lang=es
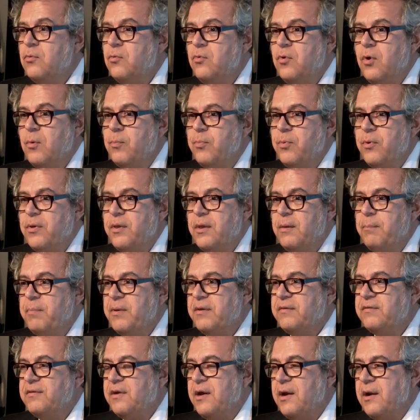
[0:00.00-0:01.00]
Uno puede
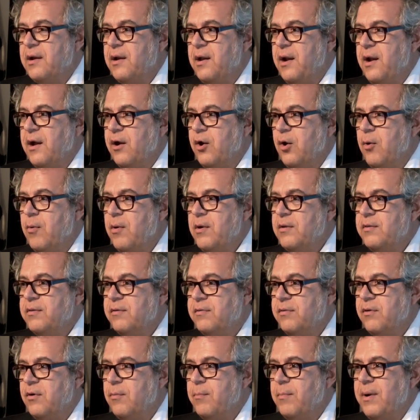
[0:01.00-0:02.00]
pensar que la
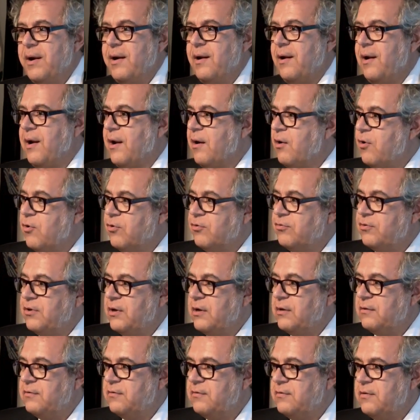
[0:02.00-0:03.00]
globalización va a arreglar
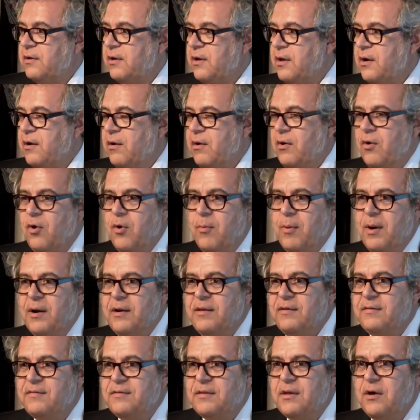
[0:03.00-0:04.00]
cosas, ser
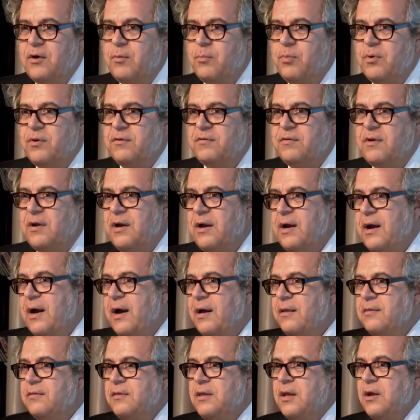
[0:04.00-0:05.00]
globalista o puede ser
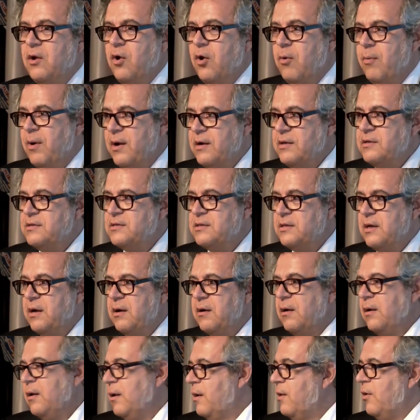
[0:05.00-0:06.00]

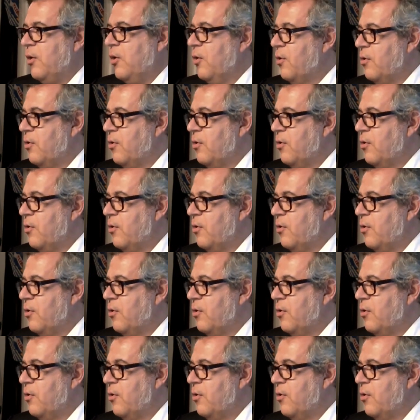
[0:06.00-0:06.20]
antiglobalista.